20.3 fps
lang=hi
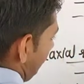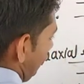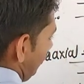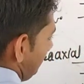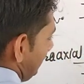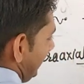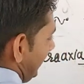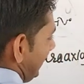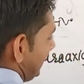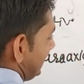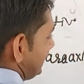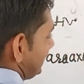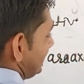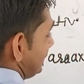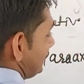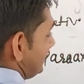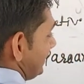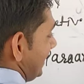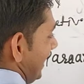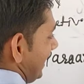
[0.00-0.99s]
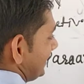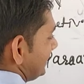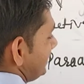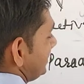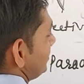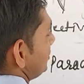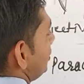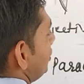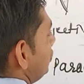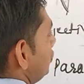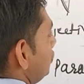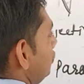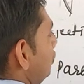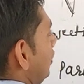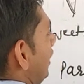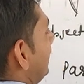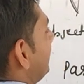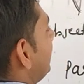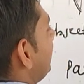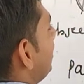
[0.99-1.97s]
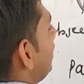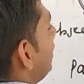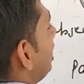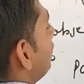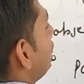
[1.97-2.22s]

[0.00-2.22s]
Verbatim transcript: ऑप्टिकल एक्सिस से दूर आती हैं